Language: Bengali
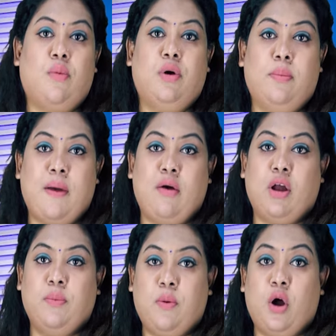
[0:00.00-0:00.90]
খবর
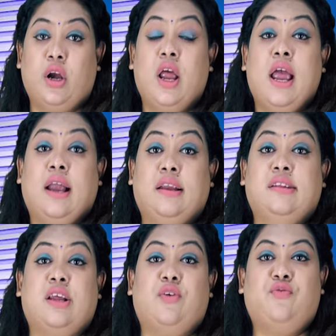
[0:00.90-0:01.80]
পাওয়ার পর
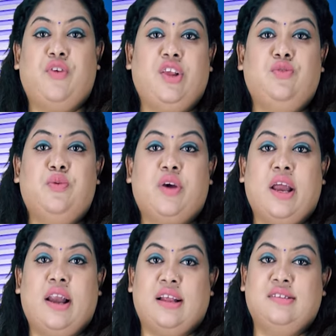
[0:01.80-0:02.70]
নিজের
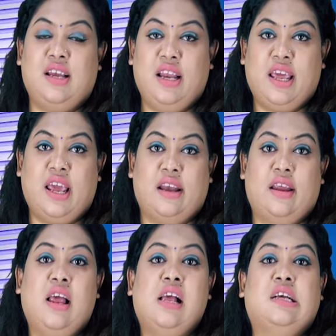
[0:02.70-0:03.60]
ফেসবুকে রাজ
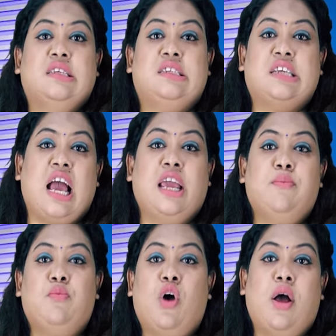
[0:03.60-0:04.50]
লিখেন
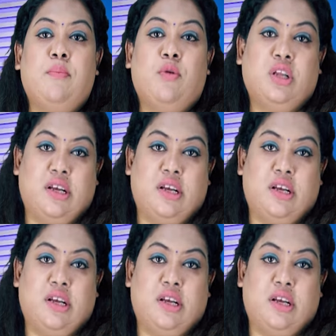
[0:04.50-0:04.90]
শাহিম মোহাম্মদ